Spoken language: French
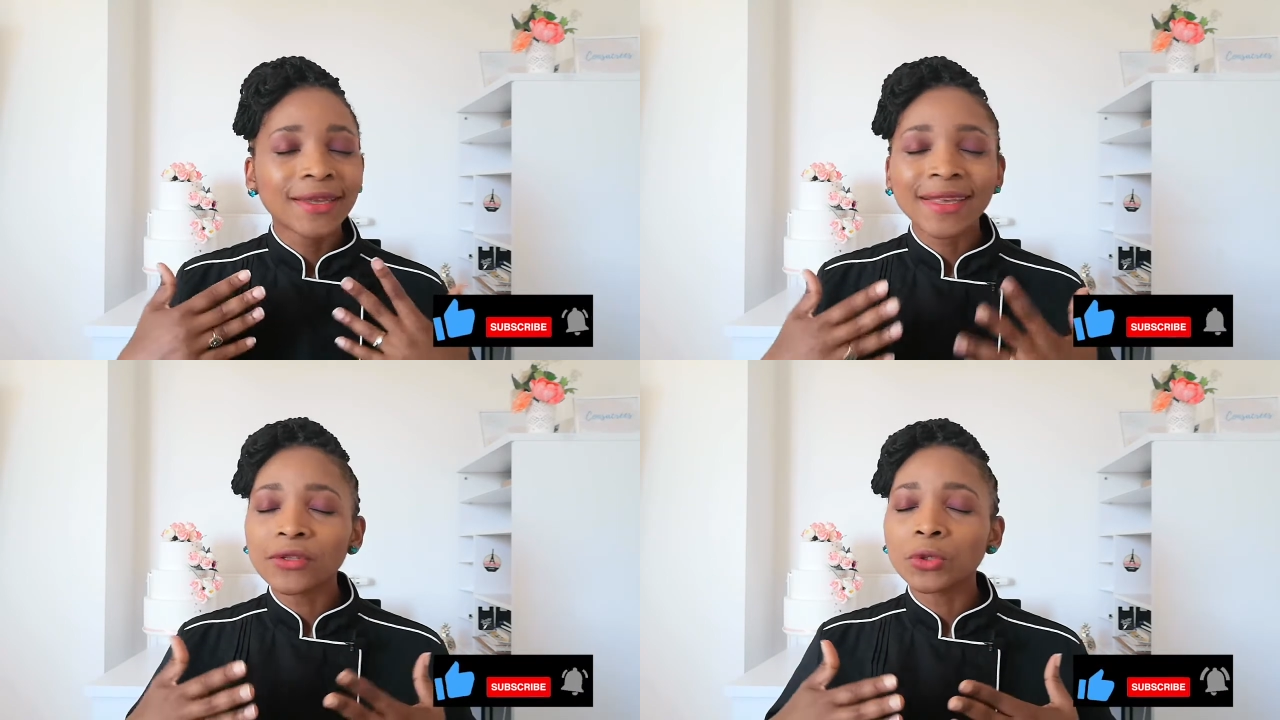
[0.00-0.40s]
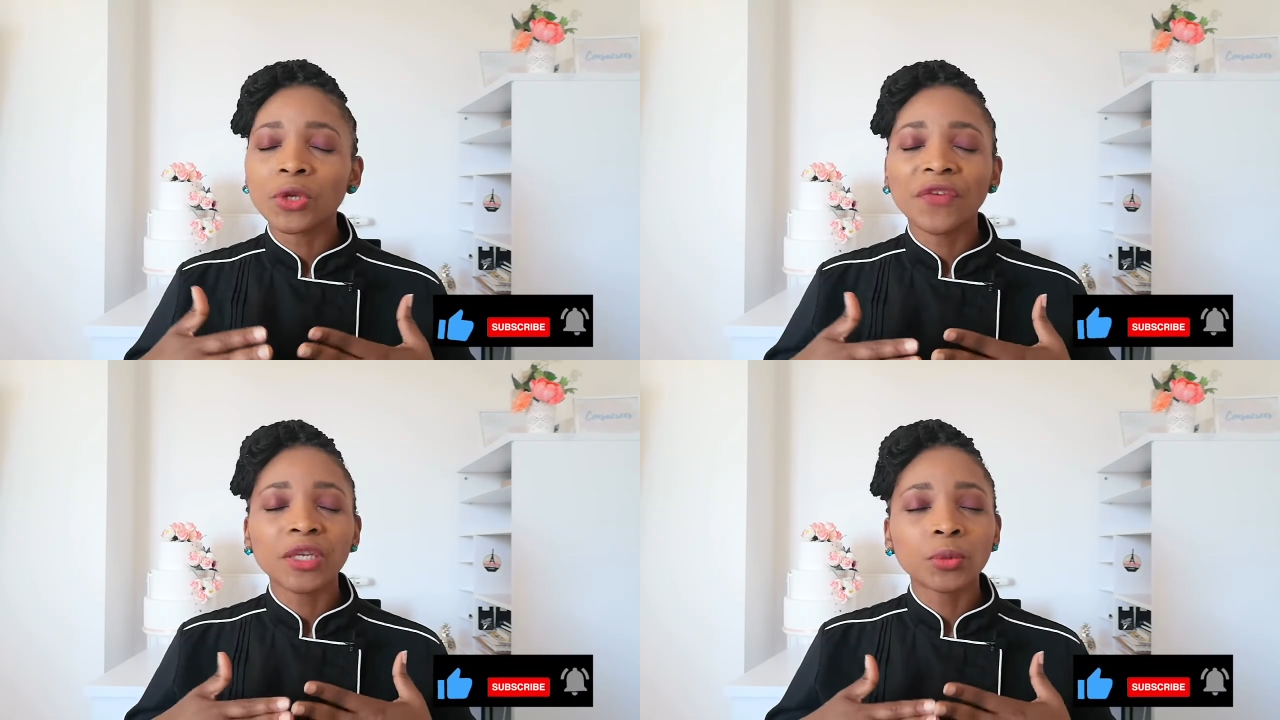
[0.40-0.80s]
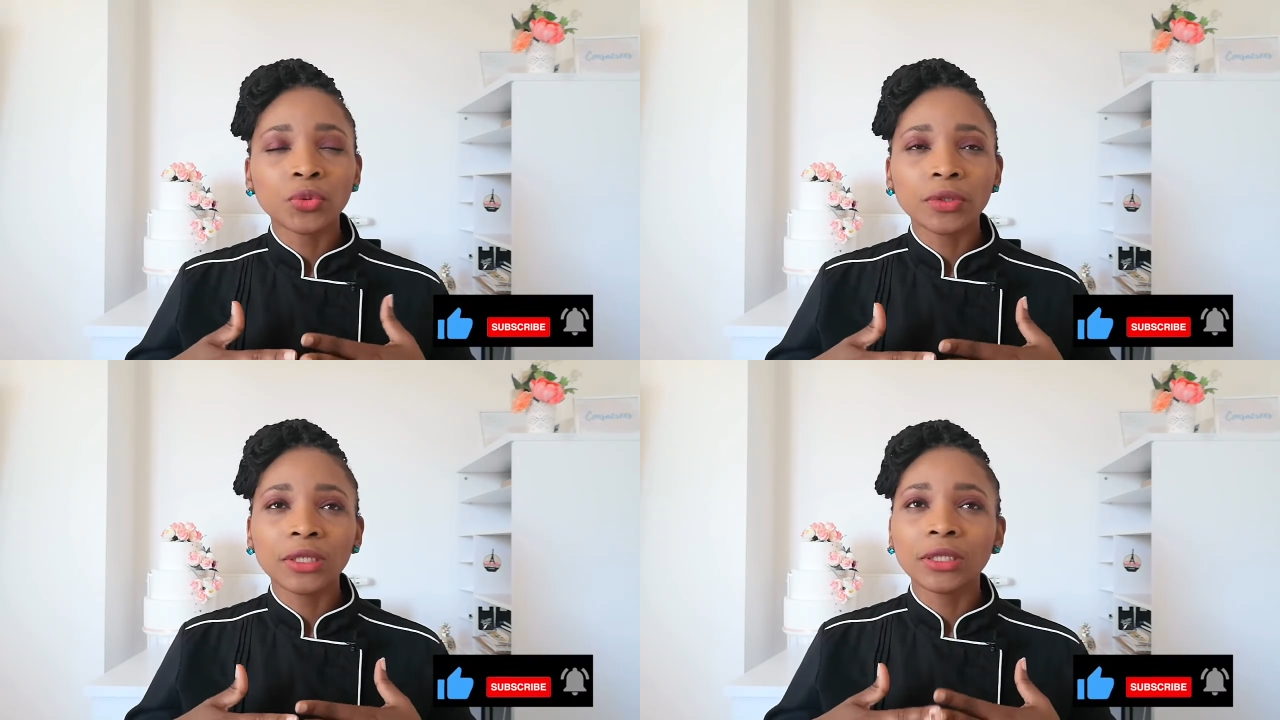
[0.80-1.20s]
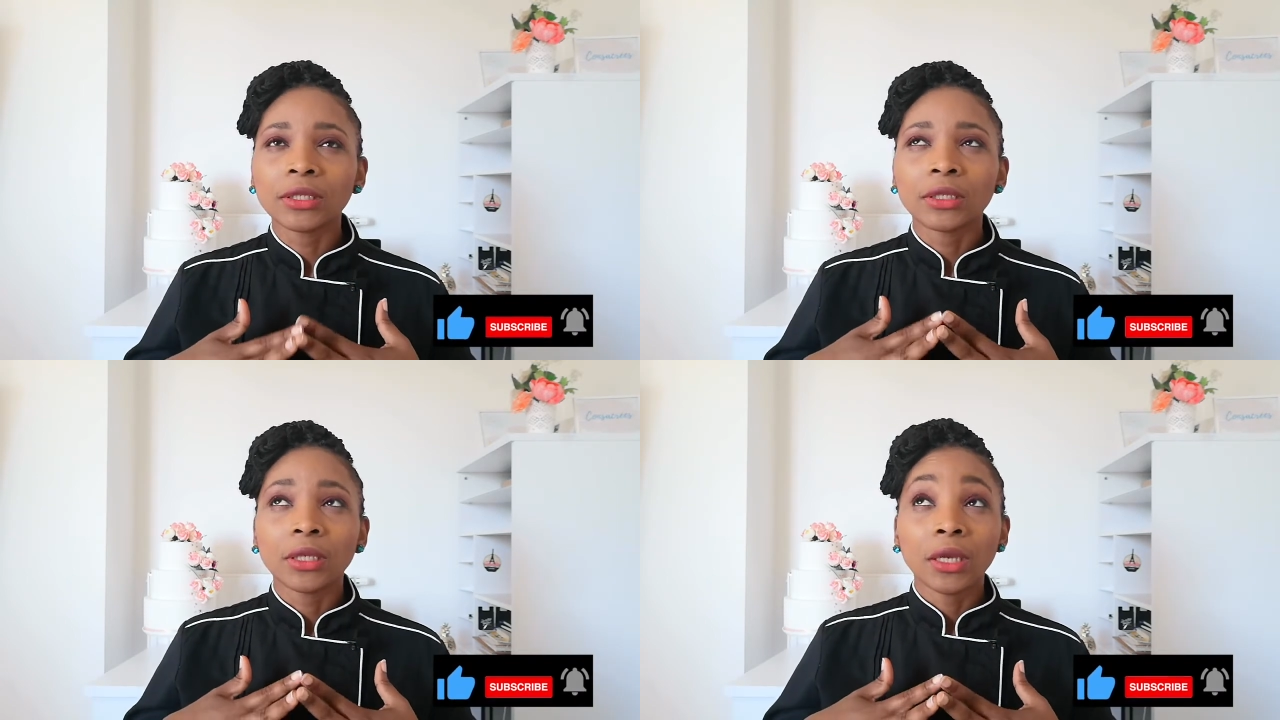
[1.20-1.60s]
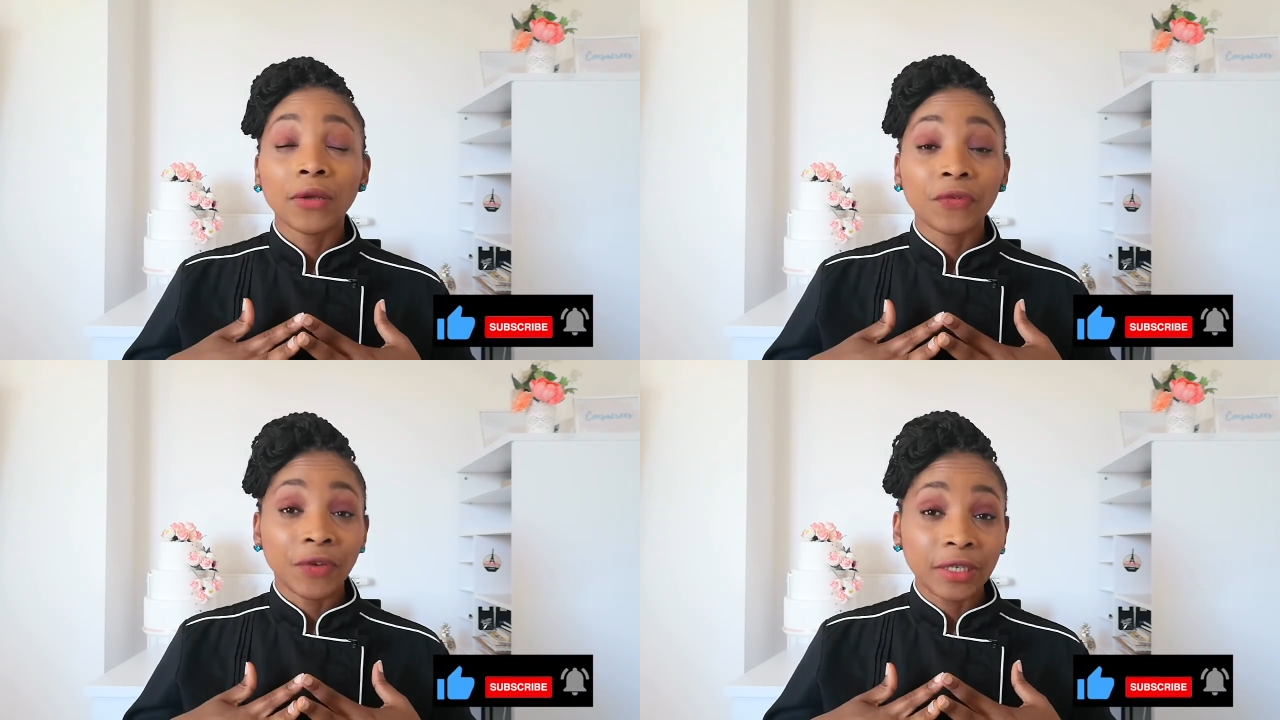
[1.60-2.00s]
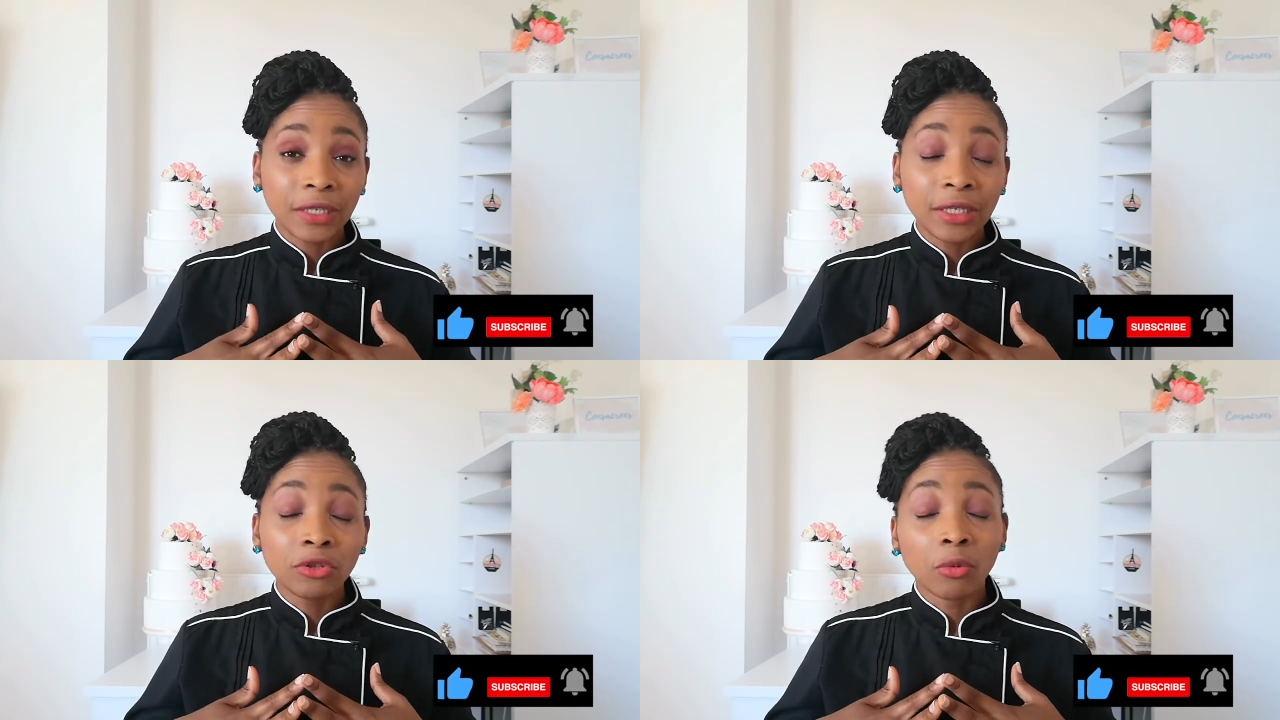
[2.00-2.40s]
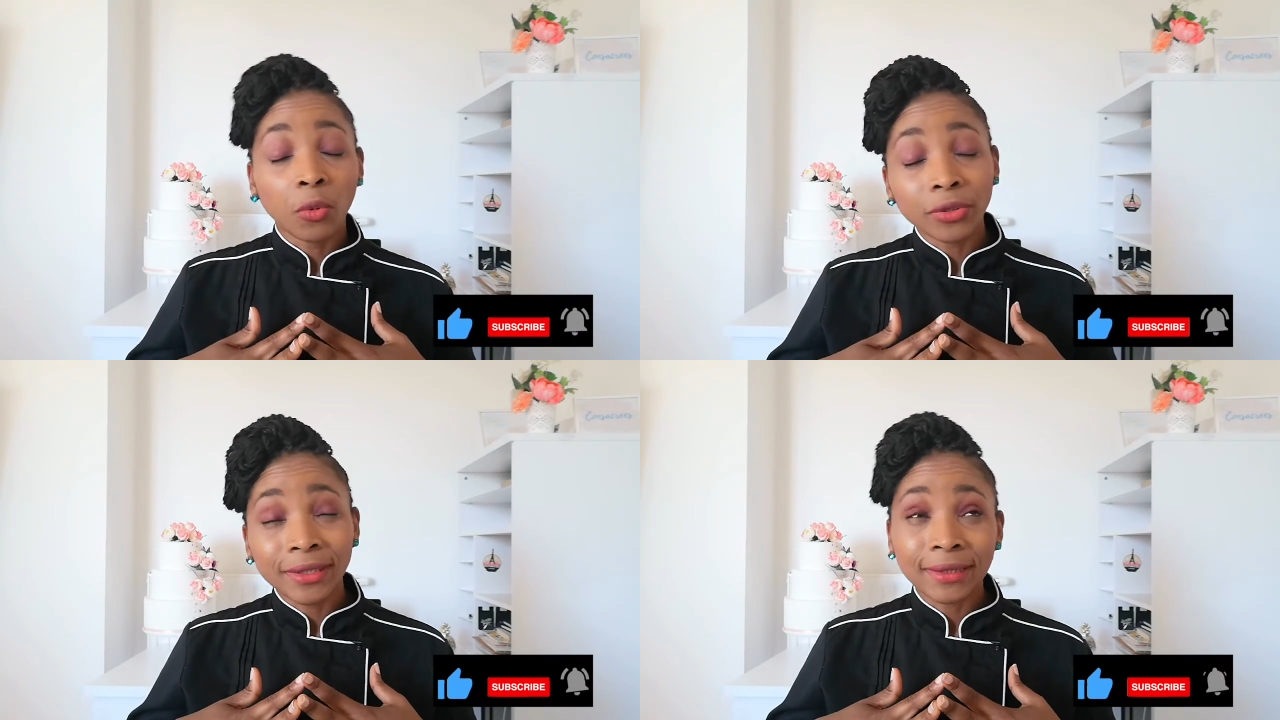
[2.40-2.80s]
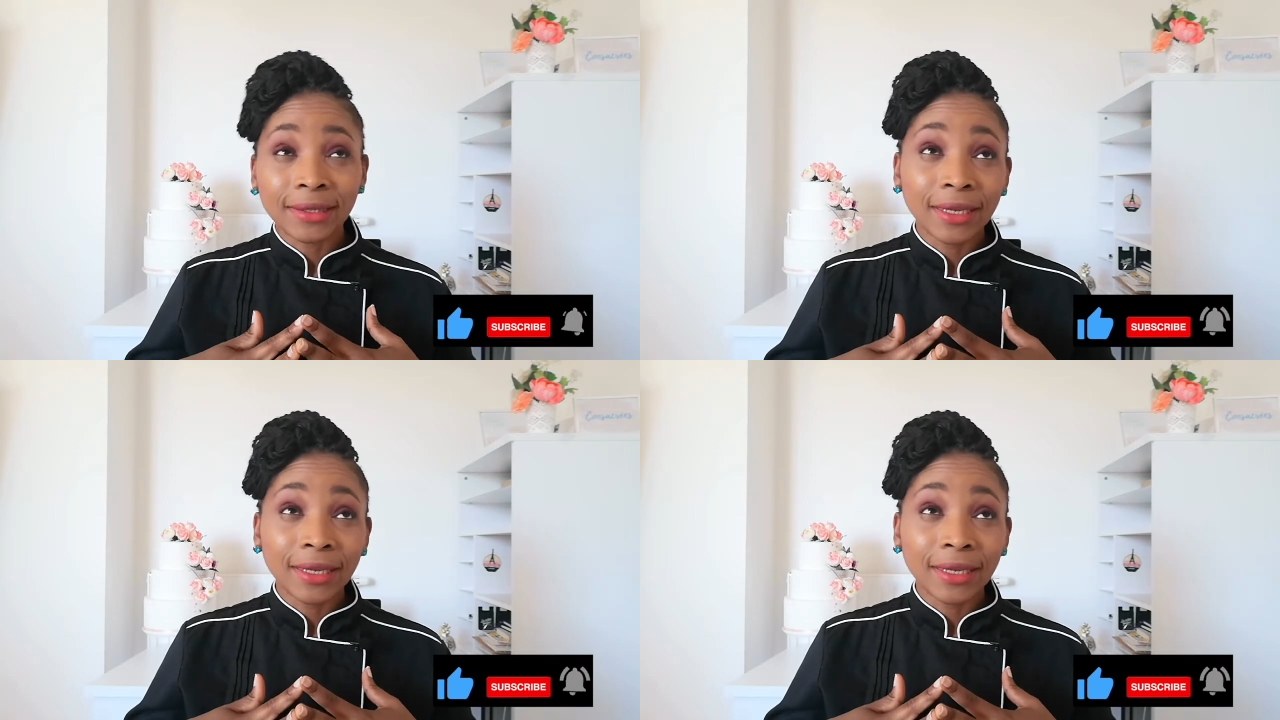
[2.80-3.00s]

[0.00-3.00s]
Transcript: Qu'est-ce que j'ai fait Je me suis dit, Fanny, ton process,